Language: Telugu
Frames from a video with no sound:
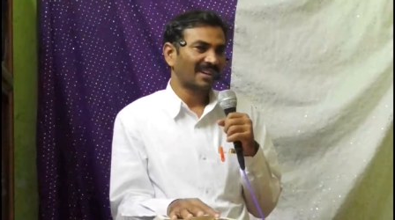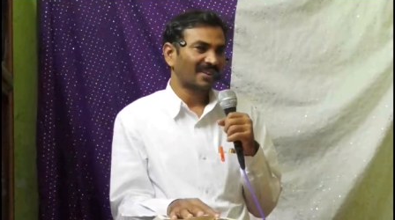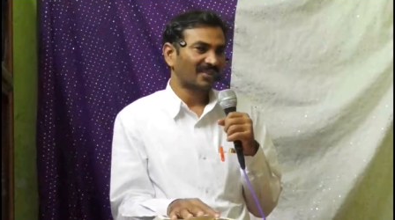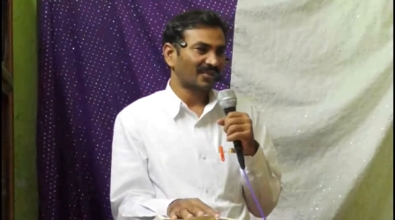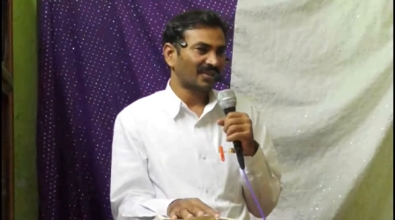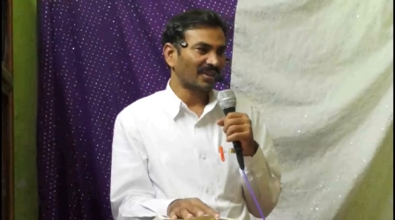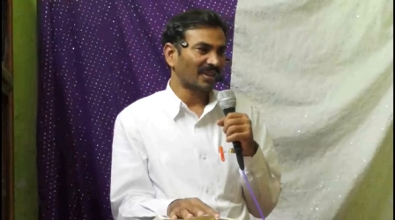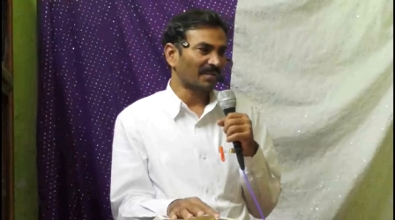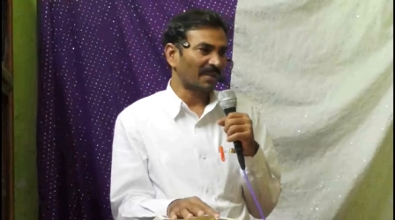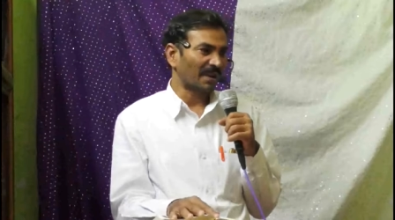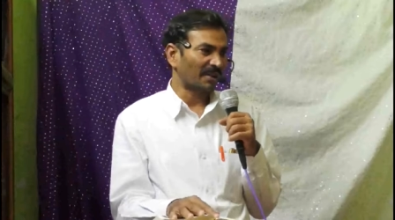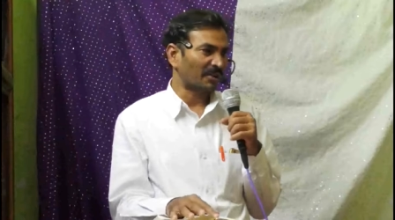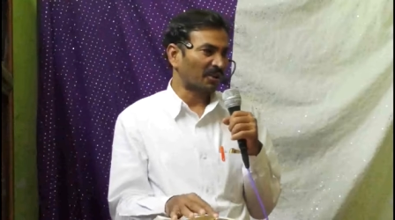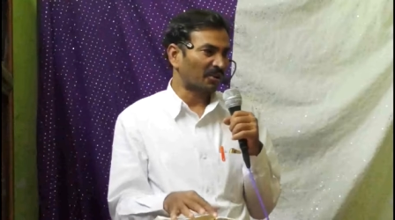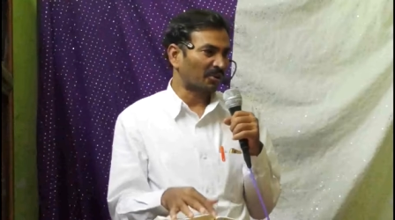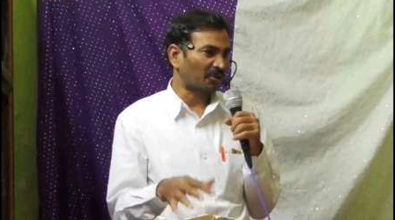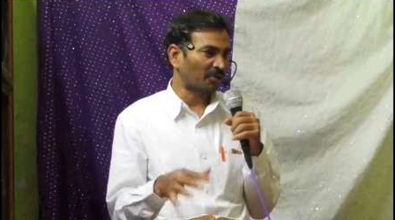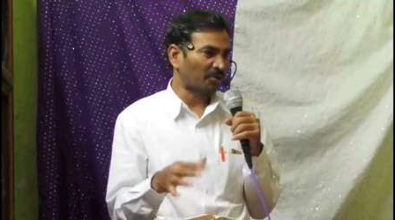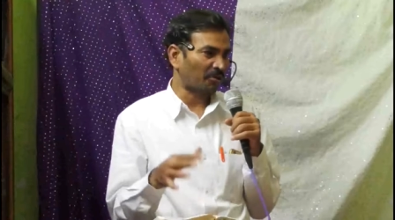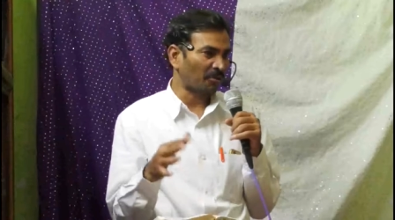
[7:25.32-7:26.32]
చూడండి మనం
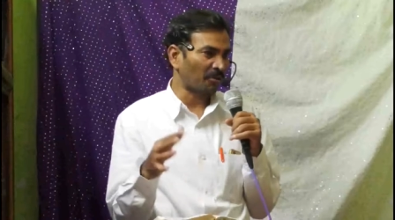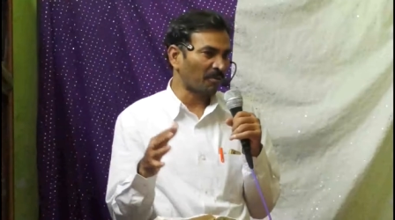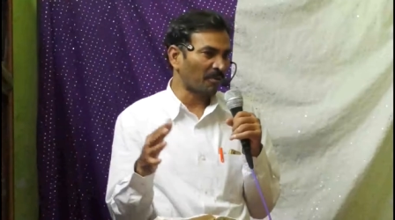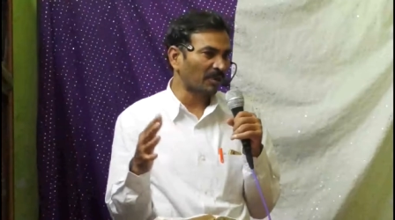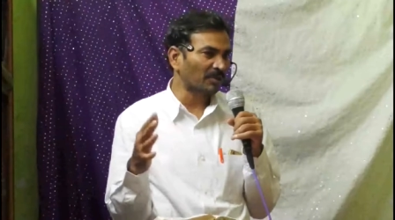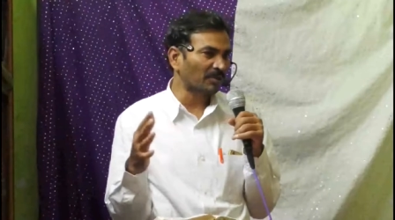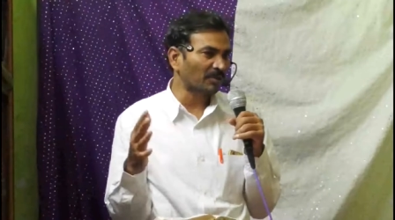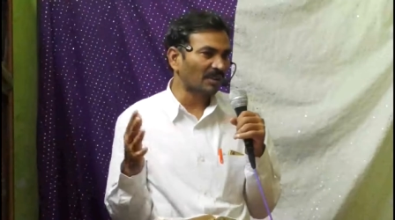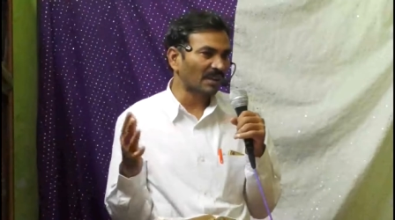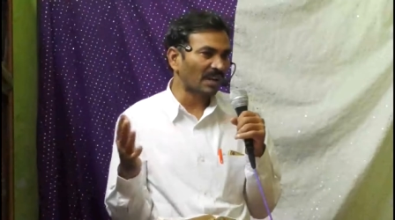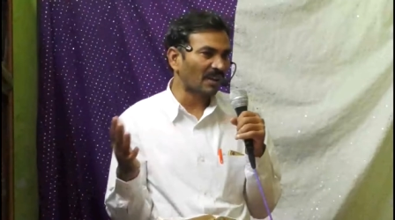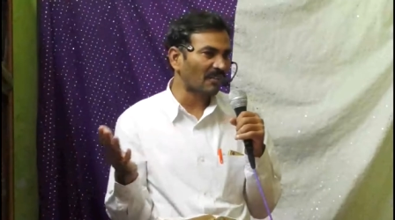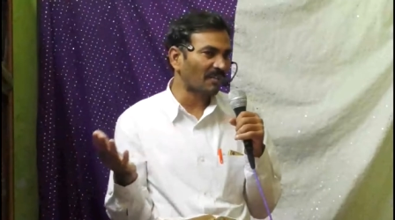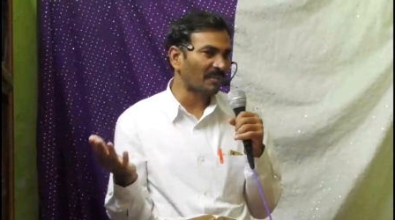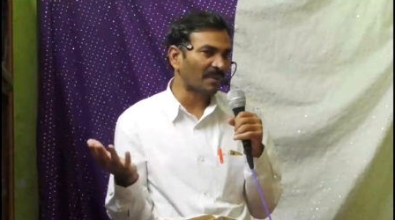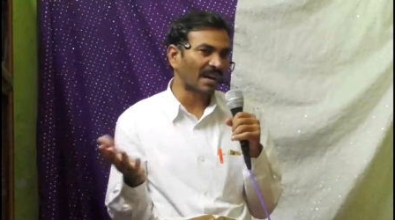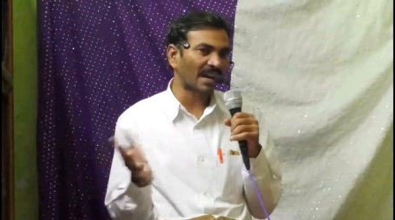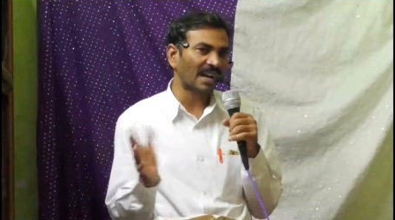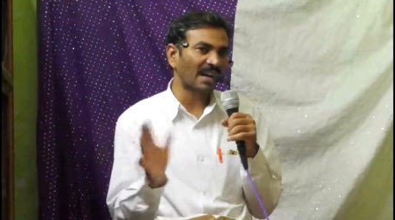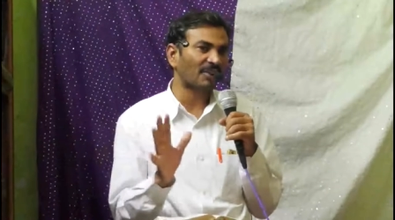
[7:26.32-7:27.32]
ఎక్కువ మంది
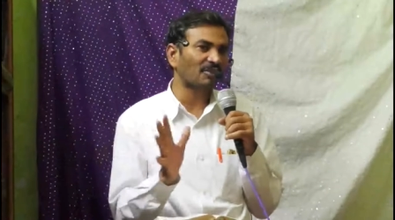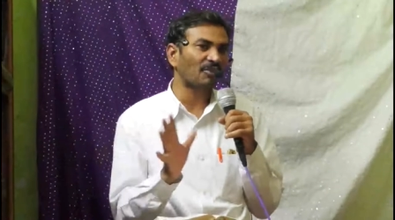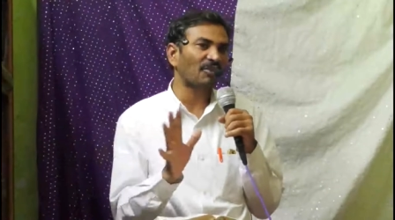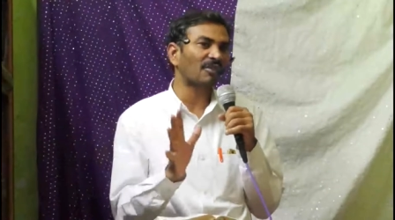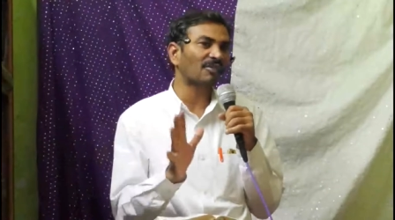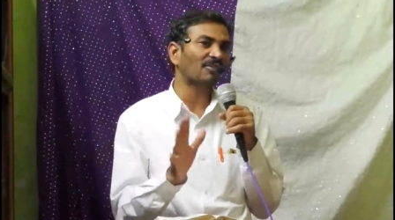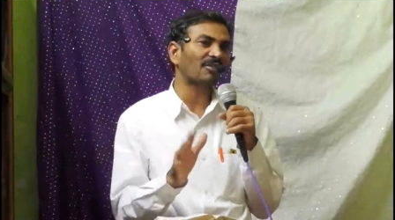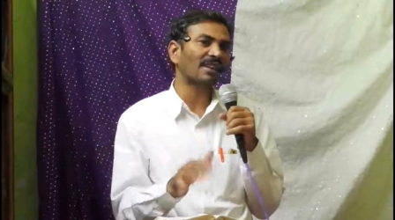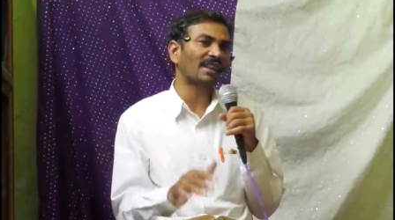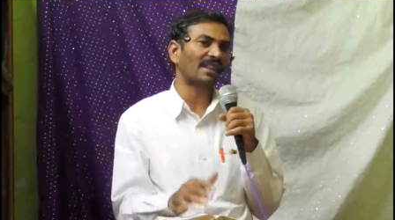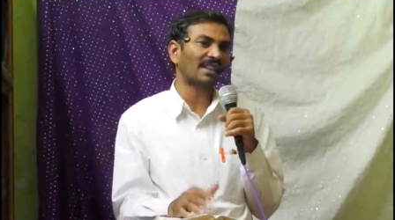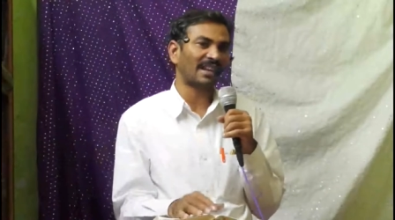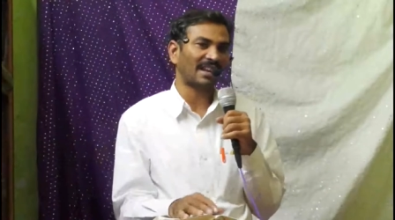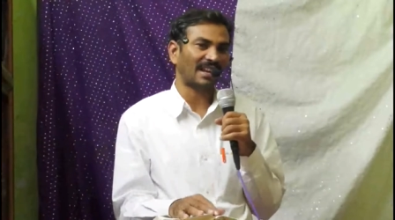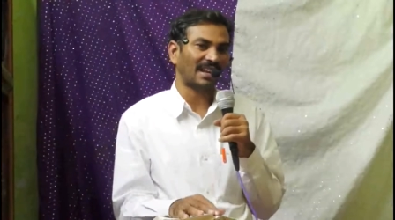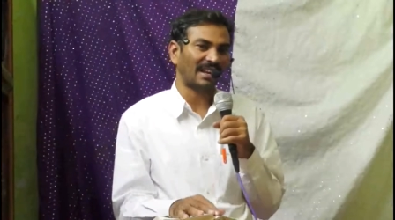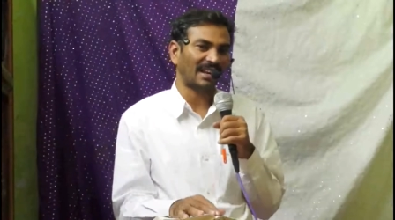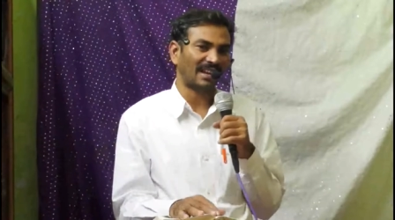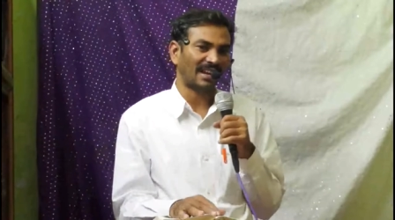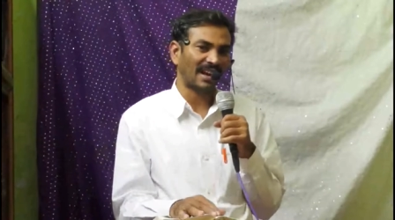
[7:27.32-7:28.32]
ఉన్నామని మనల్ని ఏం
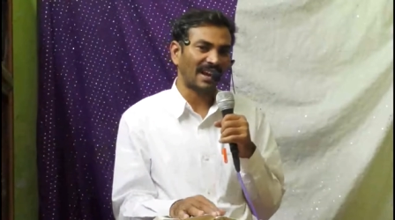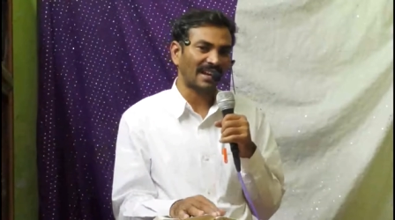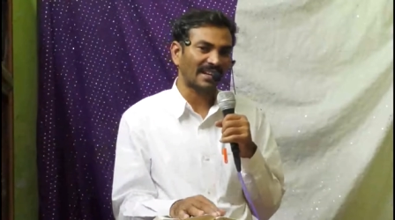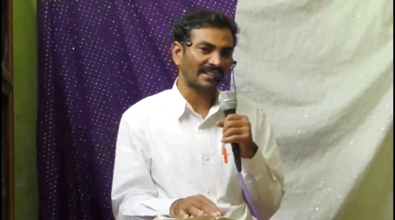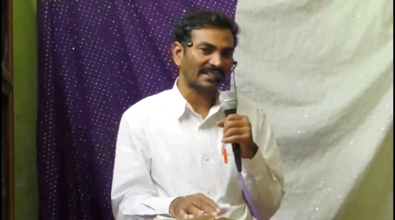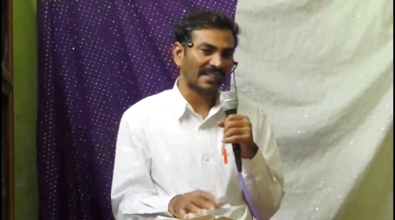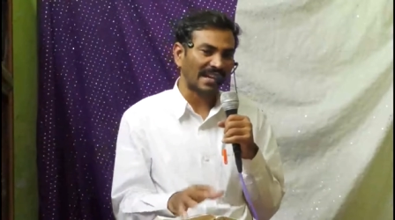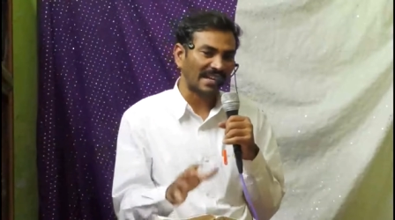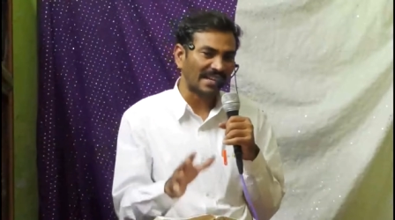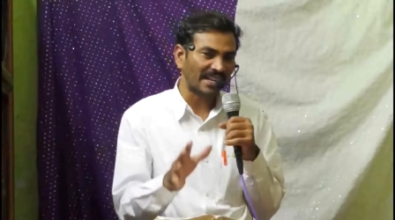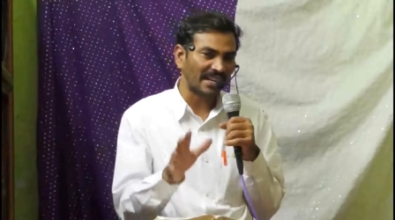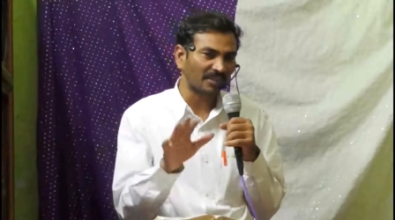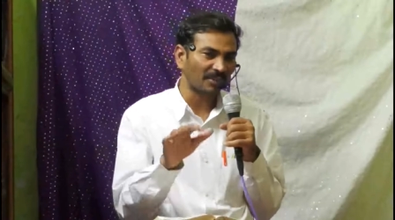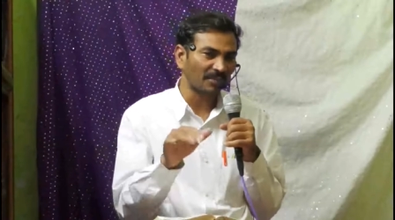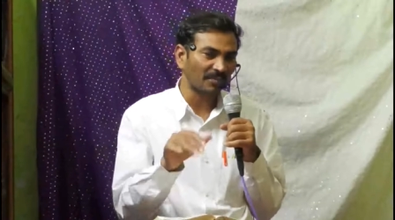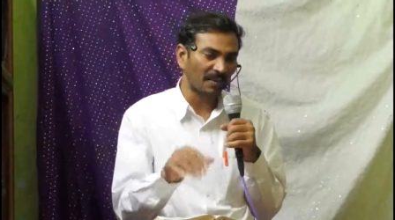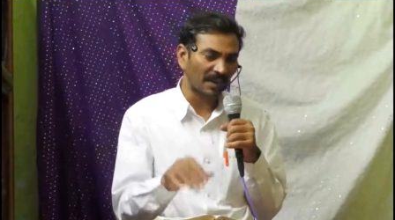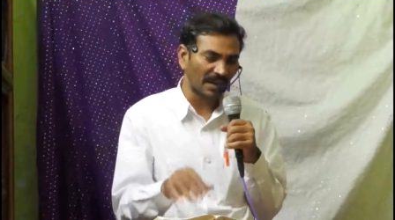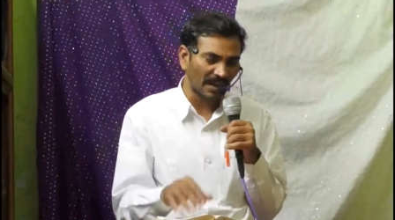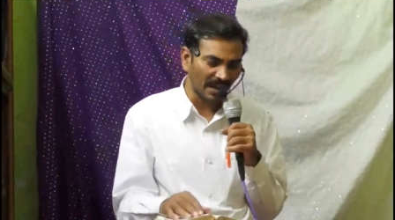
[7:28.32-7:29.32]
కోరుకోలేదైనా ఆయన ఆయనకు
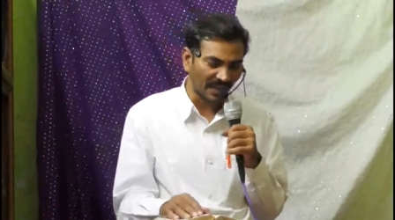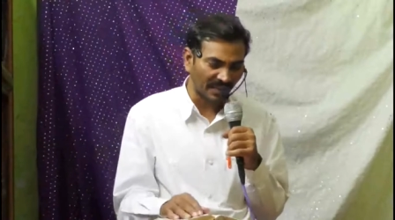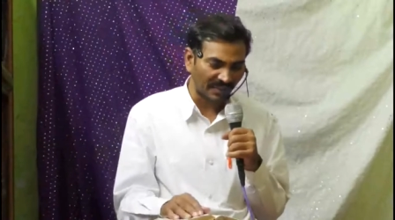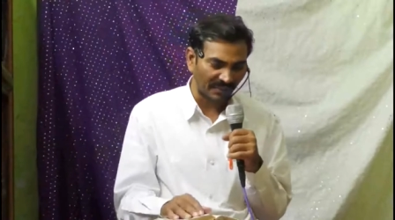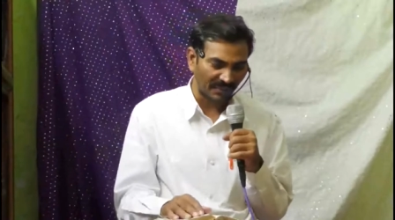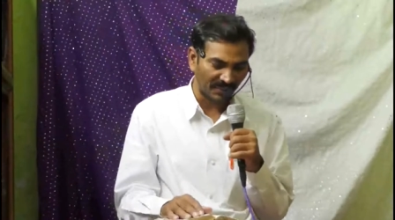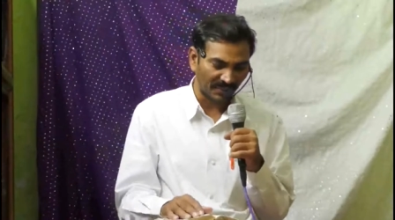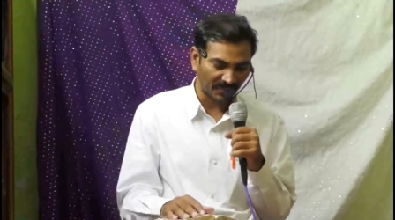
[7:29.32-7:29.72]
సంఖ్యతో పని లేదు